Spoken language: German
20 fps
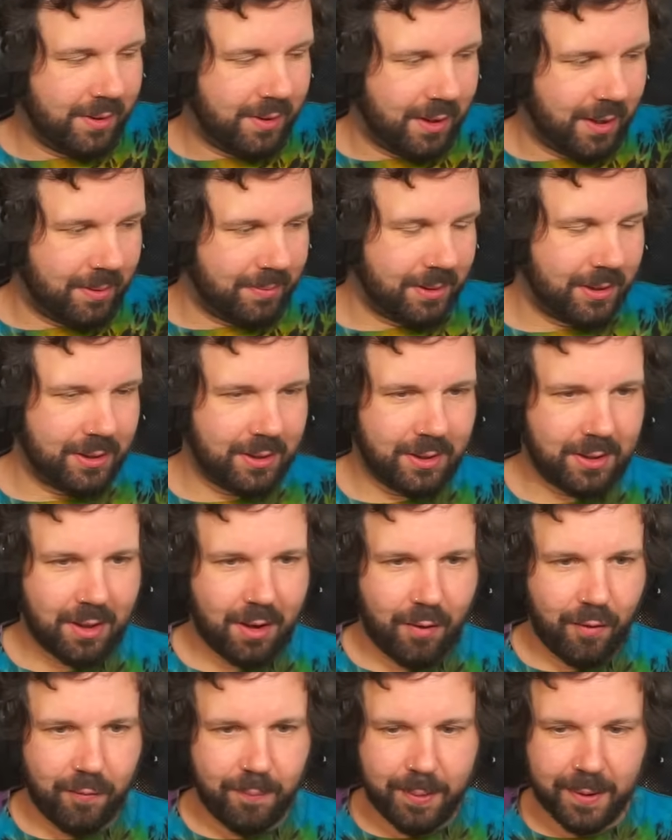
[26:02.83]
Aber äh,
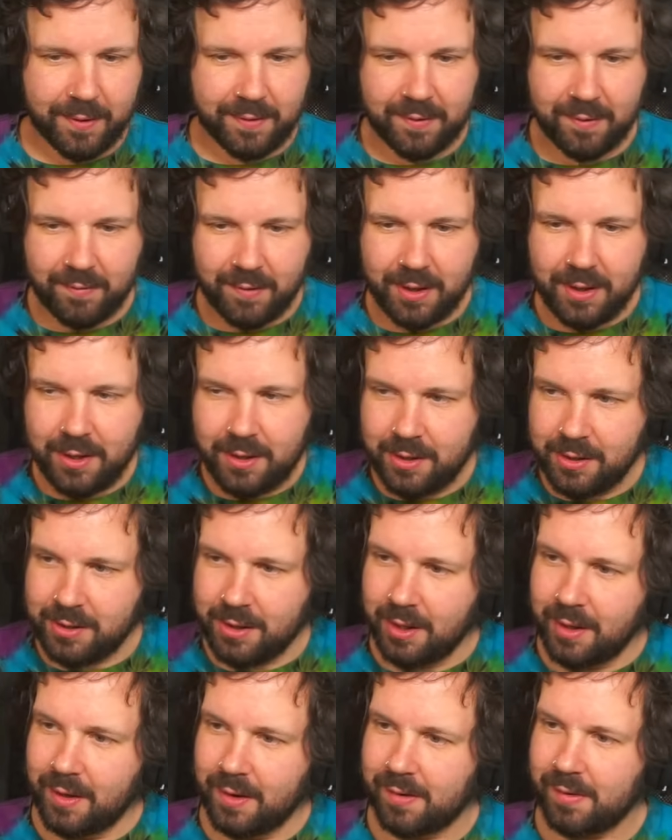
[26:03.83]
aufpassen, wenn ihr nicht
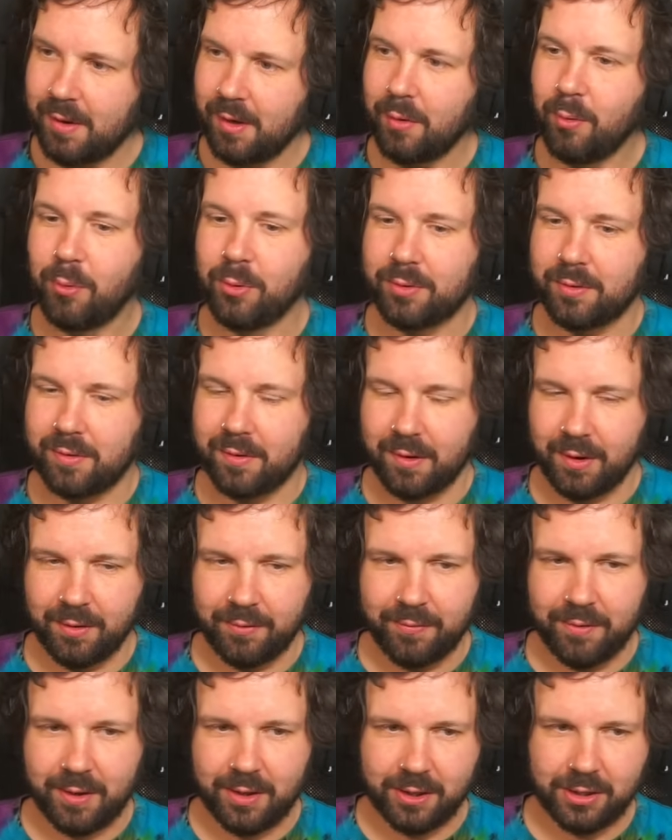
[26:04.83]
die ganze Zeit rotes
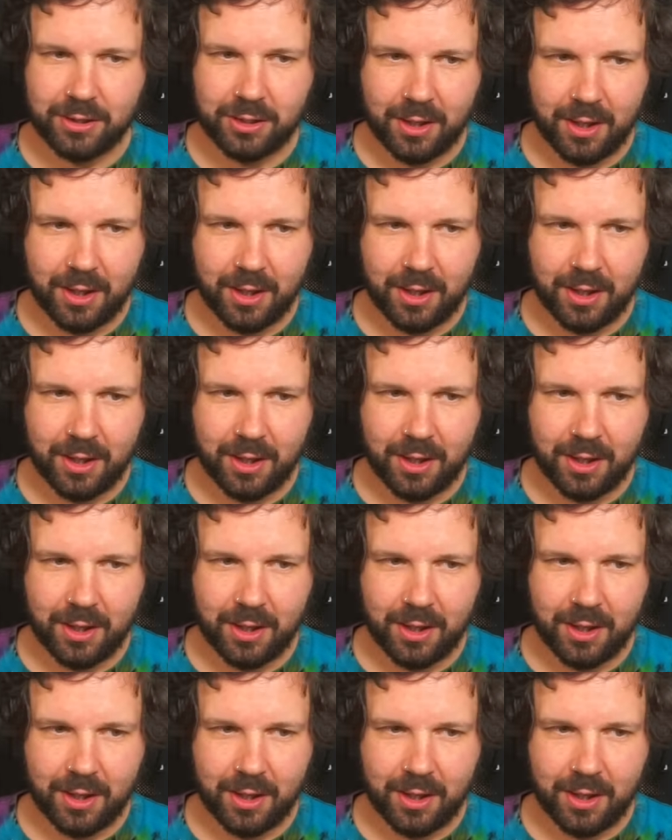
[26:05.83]
Rindfleisch